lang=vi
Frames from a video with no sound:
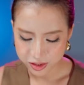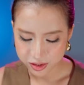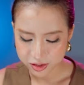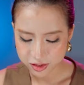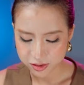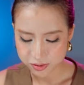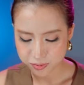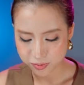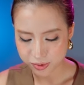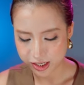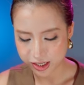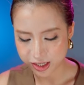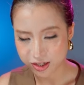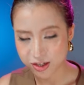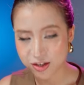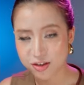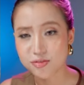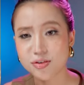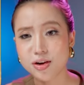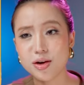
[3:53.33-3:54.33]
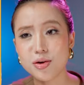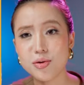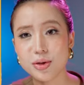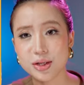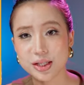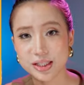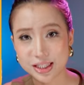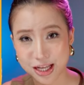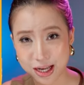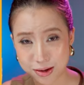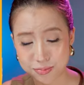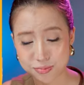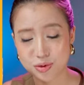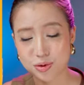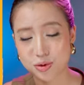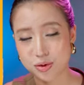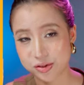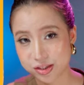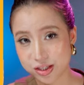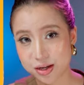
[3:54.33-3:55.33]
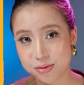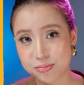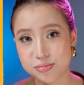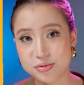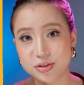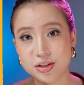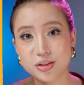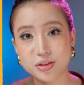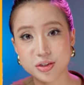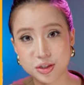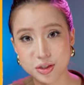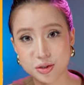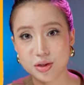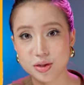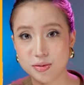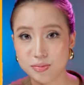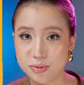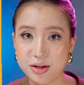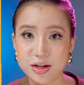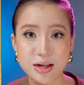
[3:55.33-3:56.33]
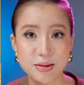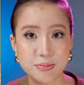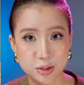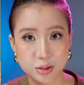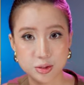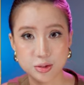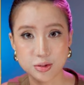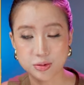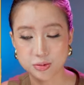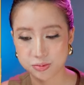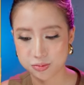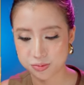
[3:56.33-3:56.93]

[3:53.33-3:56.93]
Nhưng mà phải luyện tập, luyện tập rất nhiều thì mới làm được.